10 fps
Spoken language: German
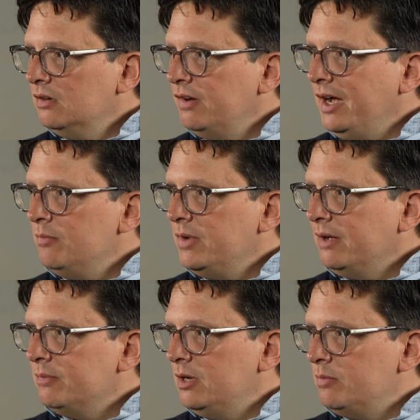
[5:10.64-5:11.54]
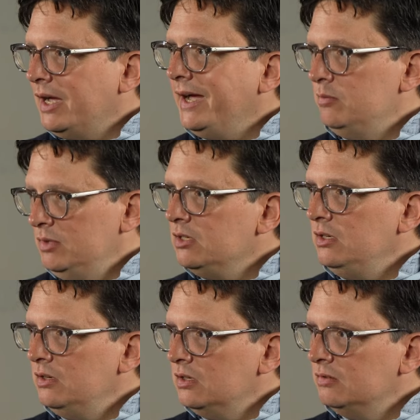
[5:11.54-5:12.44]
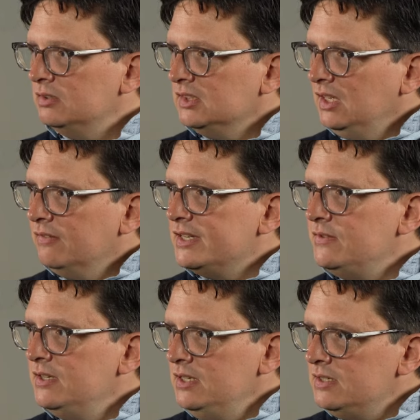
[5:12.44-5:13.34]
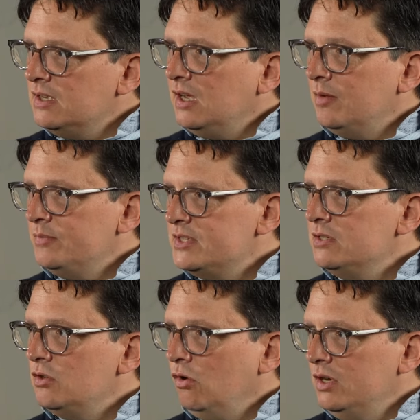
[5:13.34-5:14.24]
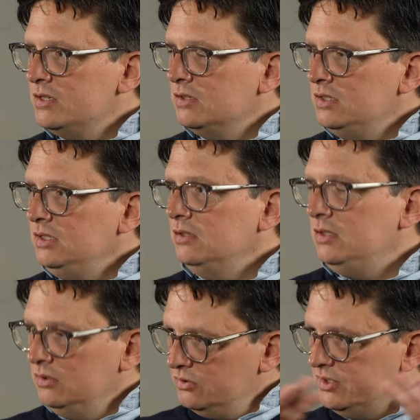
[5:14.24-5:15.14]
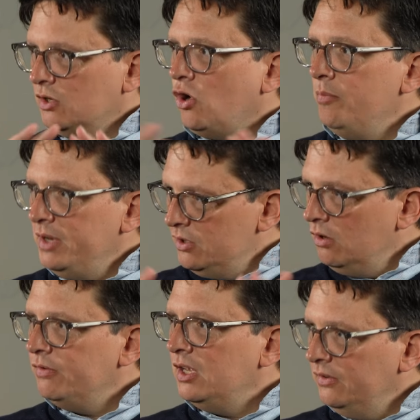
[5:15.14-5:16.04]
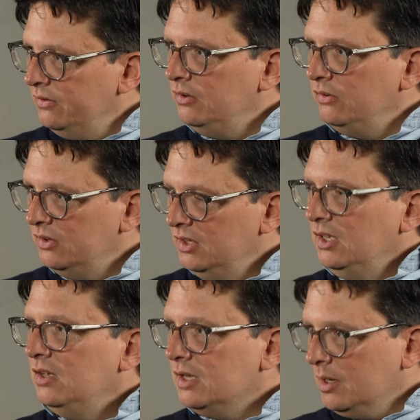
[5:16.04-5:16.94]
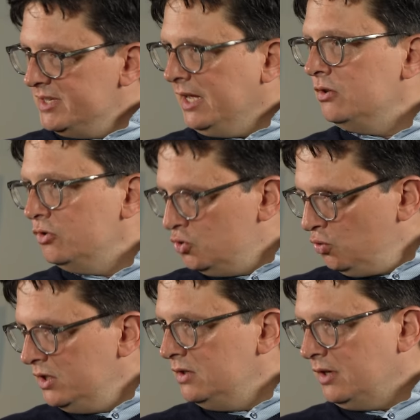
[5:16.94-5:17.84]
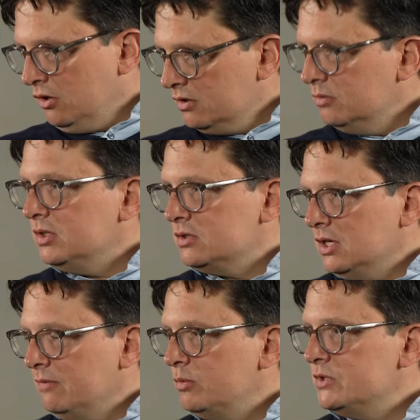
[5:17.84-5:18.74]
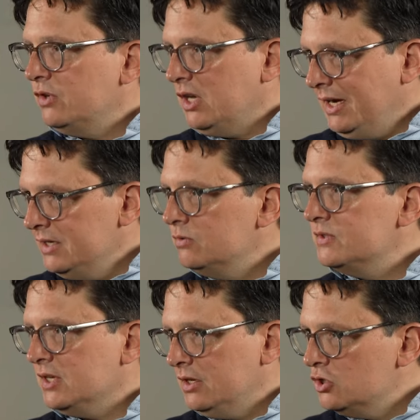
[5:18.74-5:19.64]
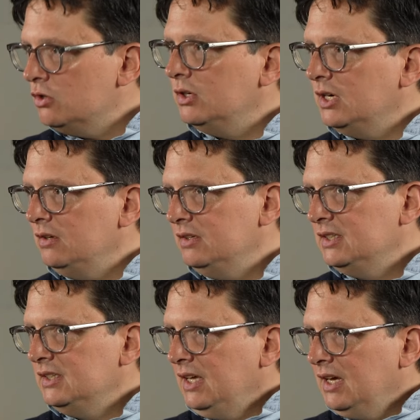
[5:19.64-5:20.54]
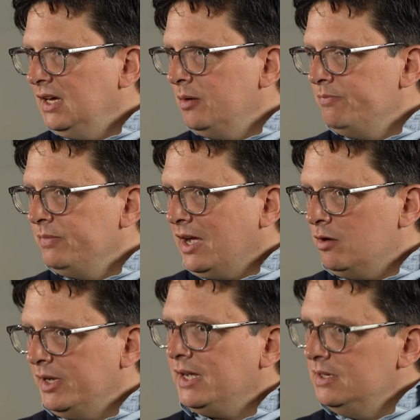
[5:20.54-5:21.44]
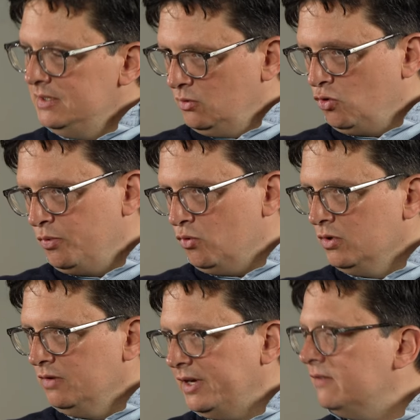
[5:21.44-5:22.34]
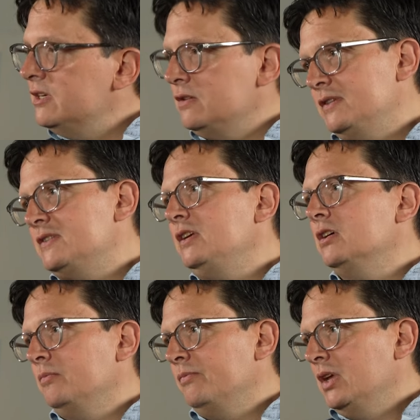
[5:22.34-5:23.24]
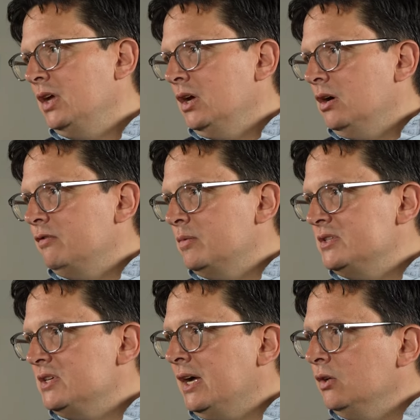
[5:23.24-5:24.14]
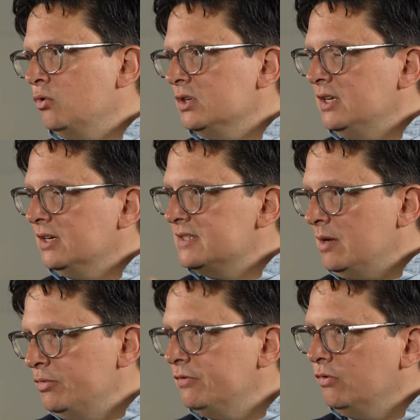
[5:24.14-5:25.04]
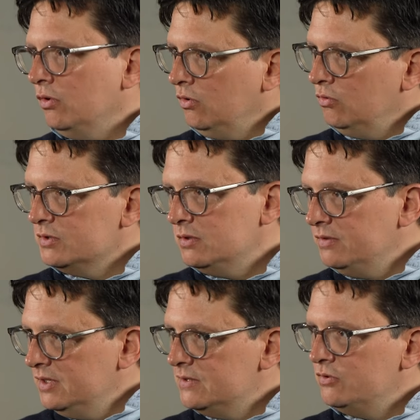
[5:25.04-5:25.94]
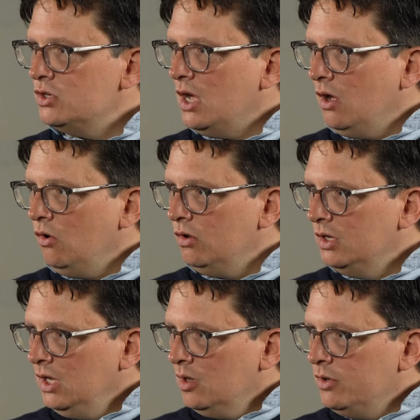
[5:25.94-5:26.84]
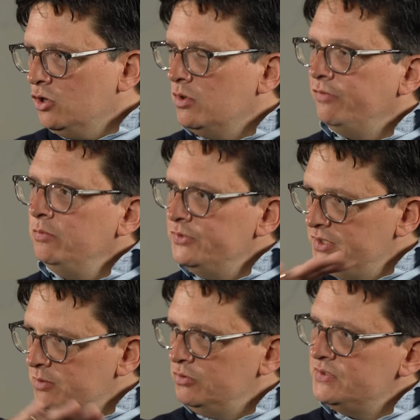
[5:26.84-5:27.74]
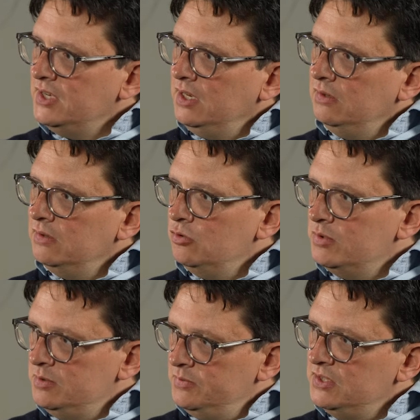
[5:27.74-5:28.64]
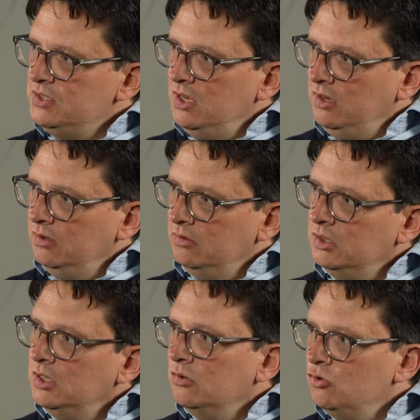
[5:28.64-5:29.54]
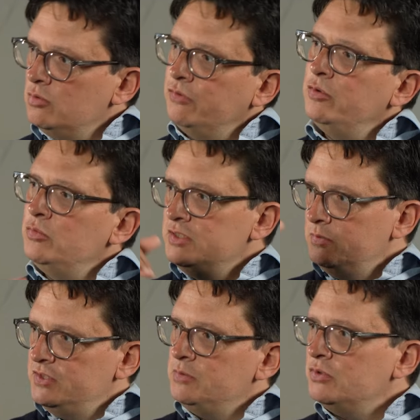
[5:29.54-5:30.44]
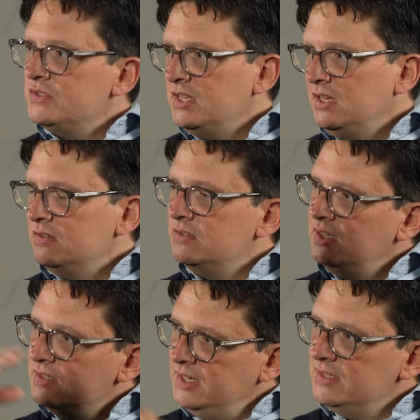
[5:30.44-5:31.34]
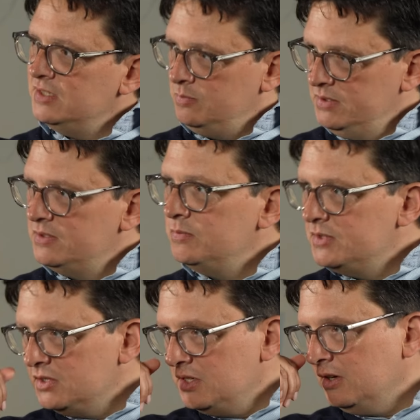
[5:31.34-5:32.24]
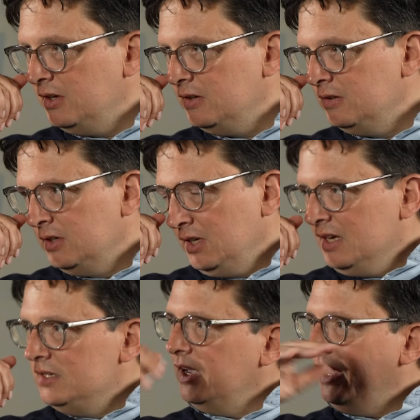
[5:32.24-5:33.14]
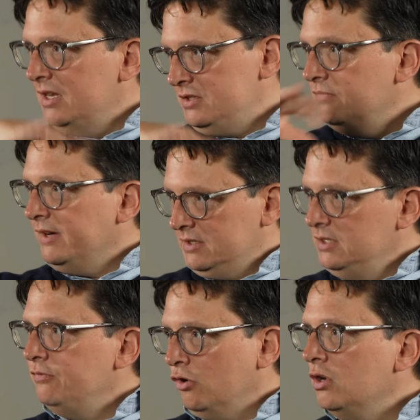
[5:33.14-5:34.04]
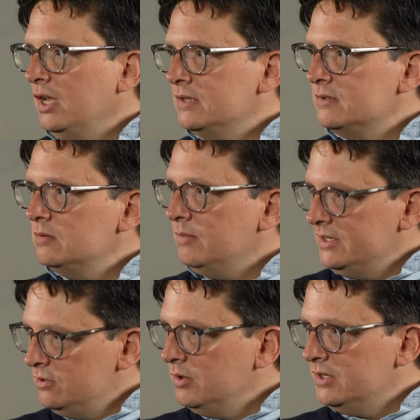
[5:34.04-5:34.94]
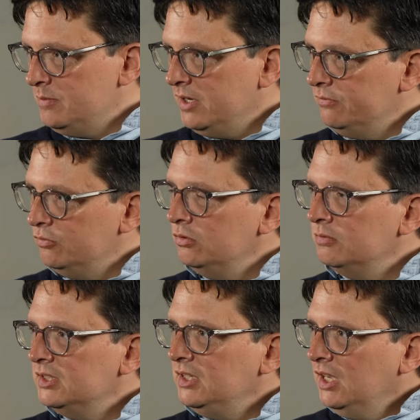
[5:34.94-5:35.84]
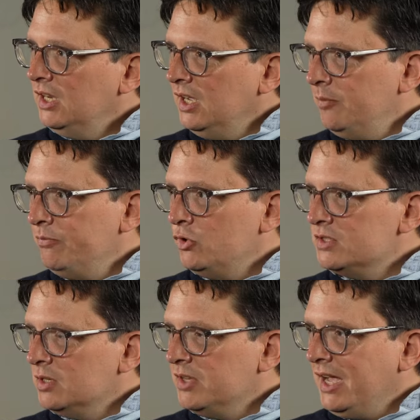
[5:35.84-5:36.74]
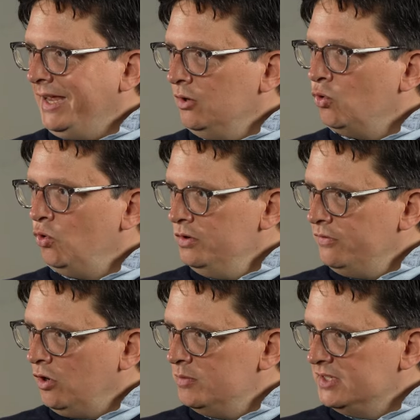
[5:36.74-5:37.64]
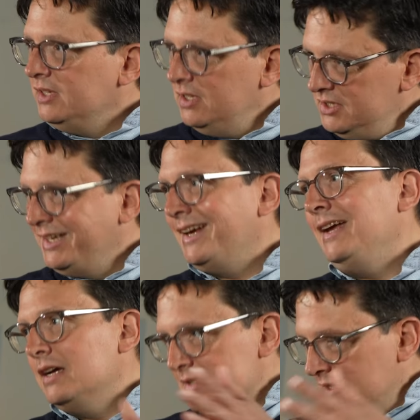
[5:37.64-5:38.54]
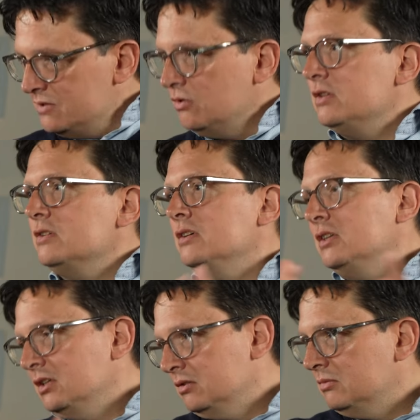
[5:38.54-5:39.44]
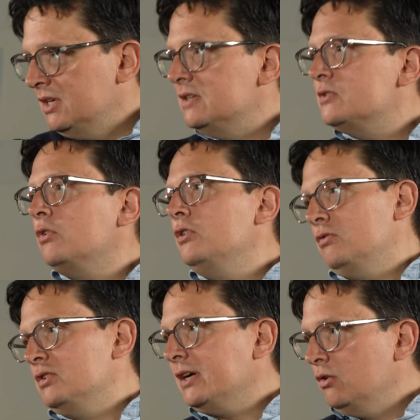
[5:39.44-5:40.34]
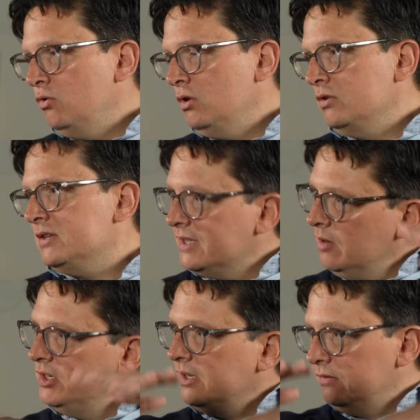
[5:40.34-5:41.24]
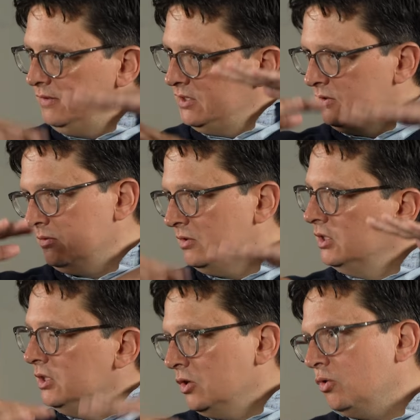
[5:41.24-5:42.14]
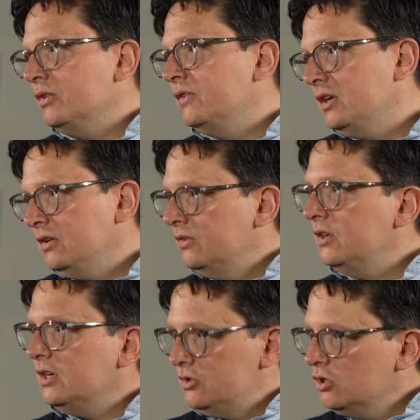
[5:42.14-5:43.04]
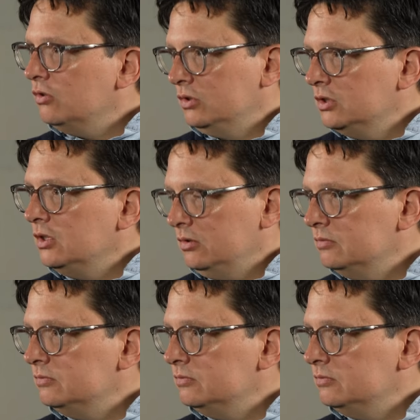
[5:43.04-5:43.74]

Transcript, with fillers: Äh, vor allem bei, bei, bei reinen Mitgliedern. Was wir nicht haben, sind Leute, die, die sozusagen komplett offline sind. Da gibt es andere Studien, die wir auch gemacht haben, wo man es vergleichen und sich anschauen kann. Ähm, aber man kann diese Gruppe ungefähr quantifizieren. Und wenn man sich anguckt, in der Gesamtbevölkerung sind wir inzwischen auch bei über 50 Prozent der über 70-Jährigen und über 75 Prozent der 60- bis 70-Jährigen, die relativ aktiv online sind, meist über ihr mhm. Smartphone. Ähm, und es gibt keinen Grund, warum es in Kirche geringer sein sollte. Es ist sogar noch einen Tacken höher und das mhm. kann man dann gewichten und sich, sich anschauen. Genau.